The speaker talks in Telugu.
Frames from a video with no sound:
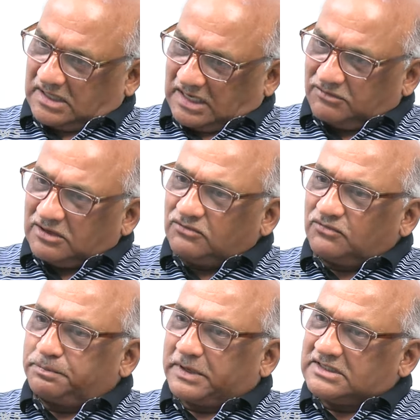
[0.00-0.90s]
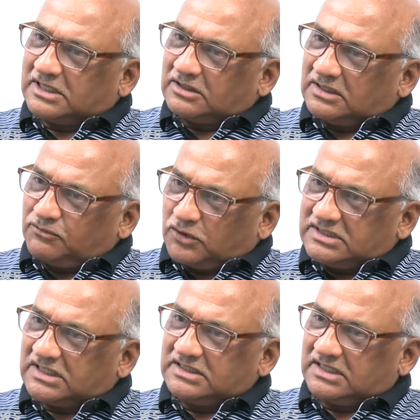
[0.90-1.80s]
కేవలం ప్రజలను
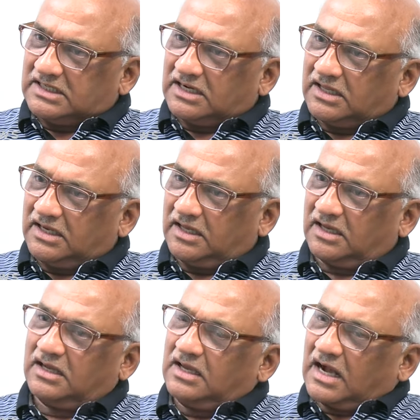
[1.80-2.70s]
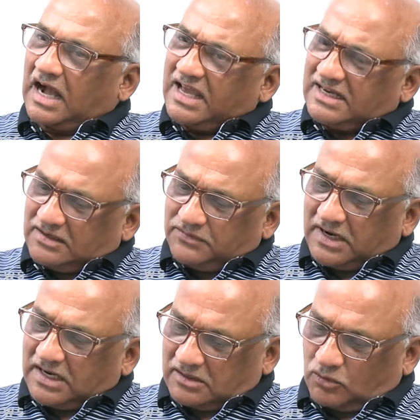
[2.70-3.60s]
వంచన చేశాడని ఆయన
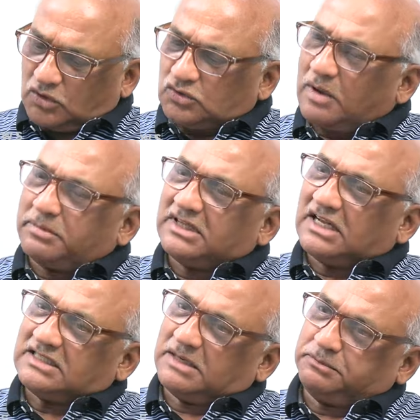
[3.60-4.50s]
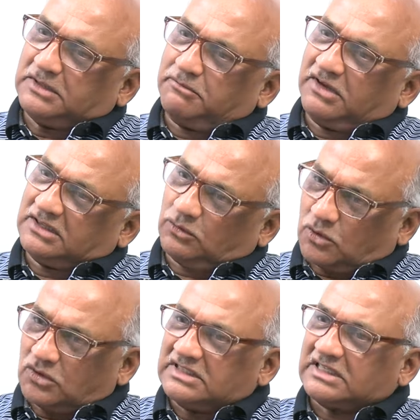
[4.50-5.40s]
ఇవాళ రోజు అబద్ధాలు చెప్పే వ్యక్తి
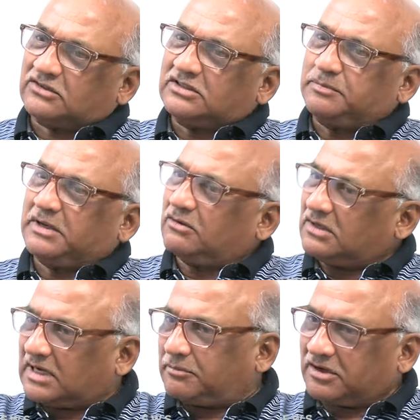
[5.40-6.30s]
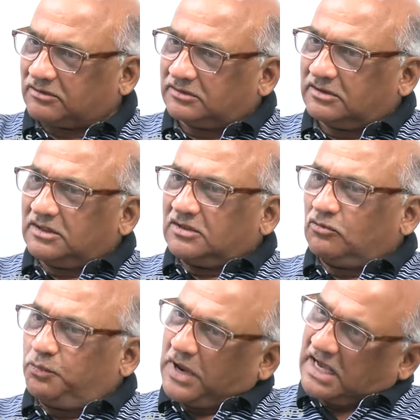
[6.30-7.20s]
ఒకరోజు నిజం చెప్పినా కూడా నమ్మరు
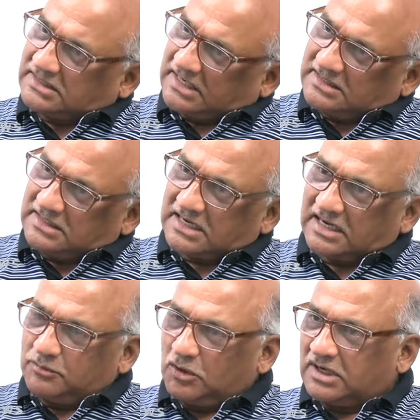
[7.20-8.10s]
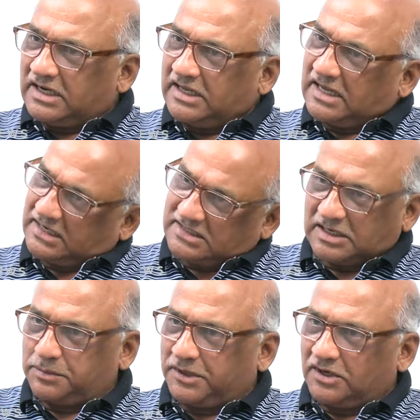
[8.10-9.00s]
ఇప్పుడు ఆ స్టేజ్ జగన్మోహన్ రెడ్డి గారు
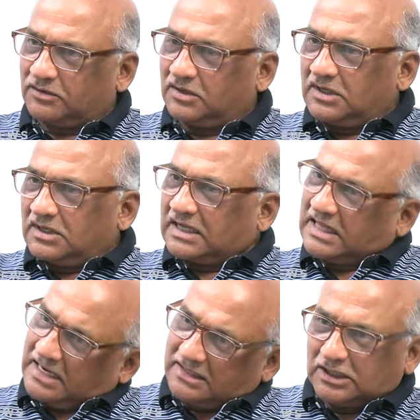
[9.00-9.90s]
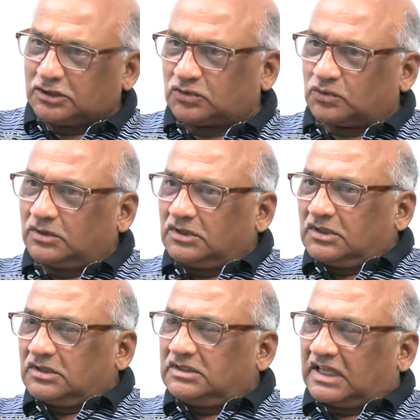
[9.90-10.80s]
రీచ్ అయిపోయాడు అది ఆయనకి తెలుసు
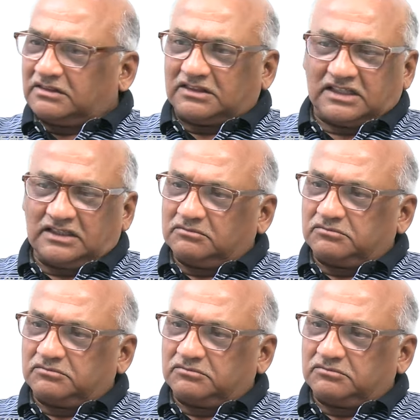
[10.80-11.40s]
ఎంత